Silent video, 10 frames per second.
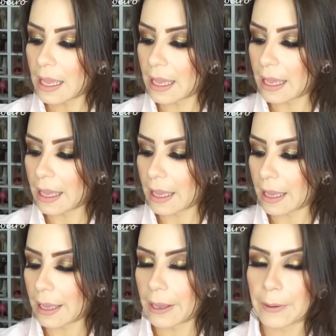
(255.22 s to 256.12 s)

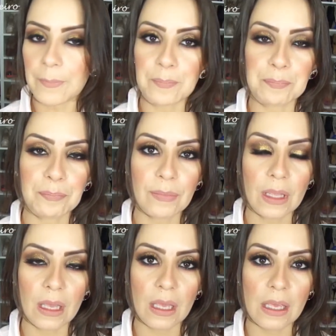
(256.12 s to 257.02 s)
é,
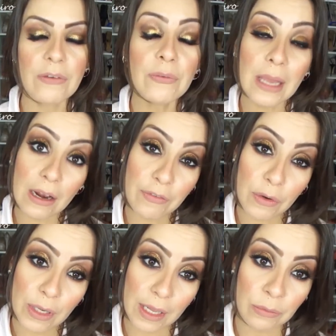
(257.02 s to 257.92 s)
e ela
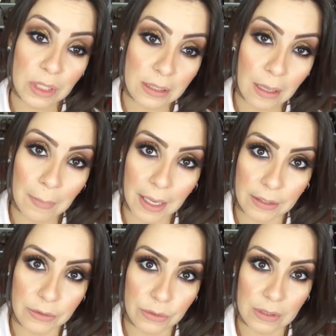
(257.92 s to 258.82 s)
falou que era um
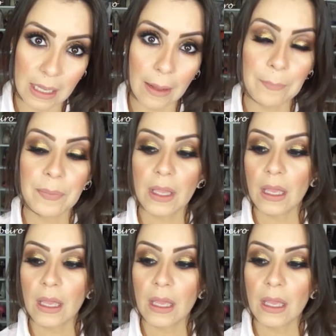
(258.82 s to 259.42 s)
tratamento, tá?